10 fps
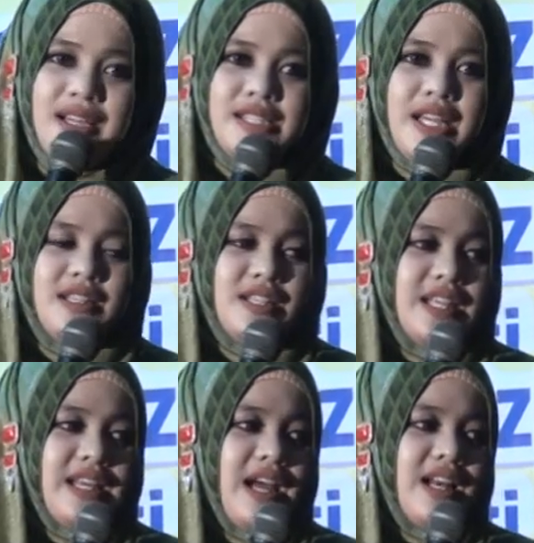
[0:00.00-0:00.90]
sing
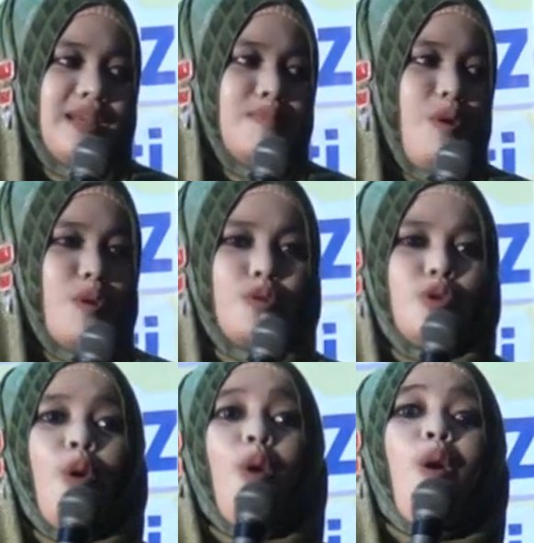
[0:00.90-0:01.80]
ditingali mung
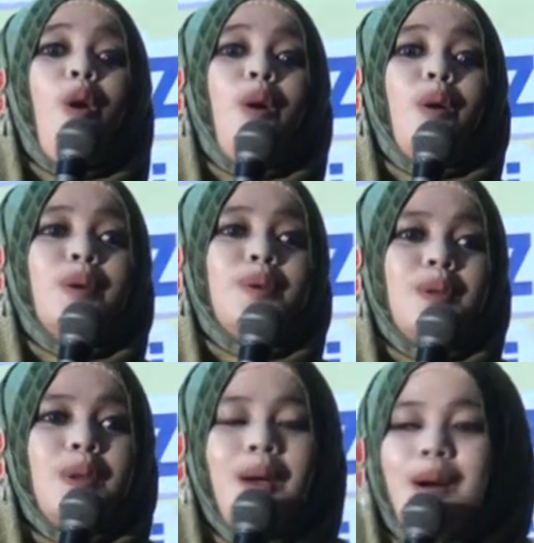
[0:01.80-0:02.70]
do
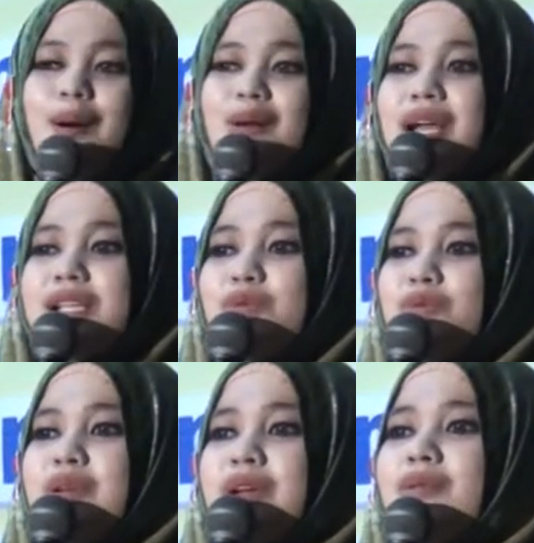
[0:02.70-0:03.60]
ora
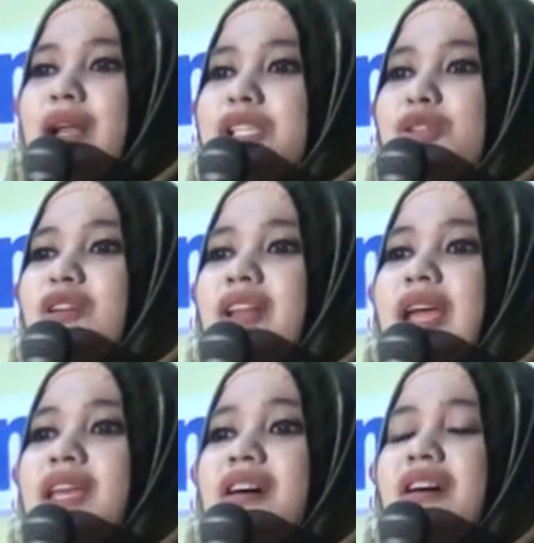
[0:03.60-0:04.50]
sugih ora
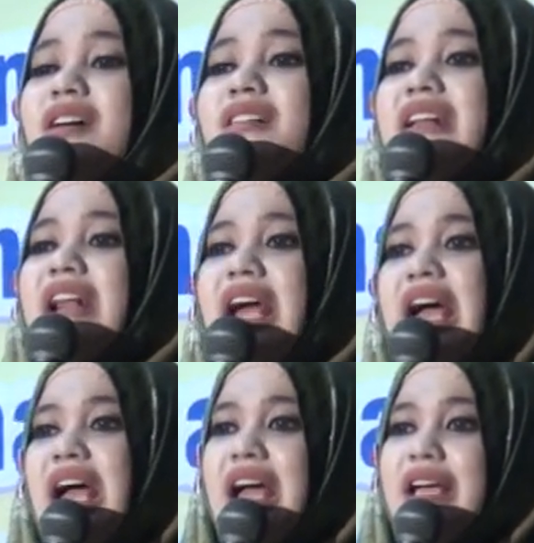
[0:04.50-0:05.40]
soleh ya
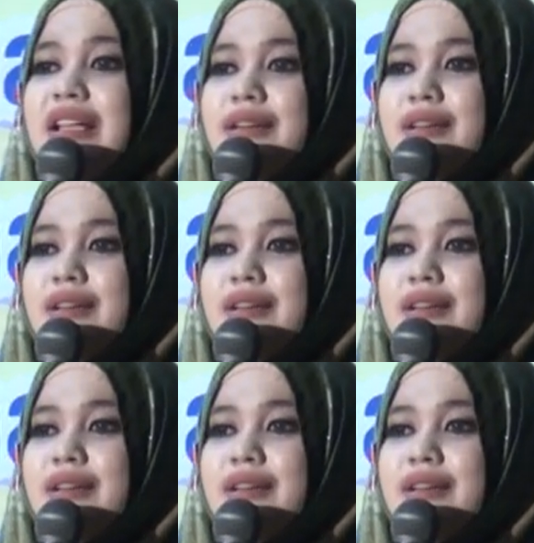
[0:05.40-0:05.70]
ora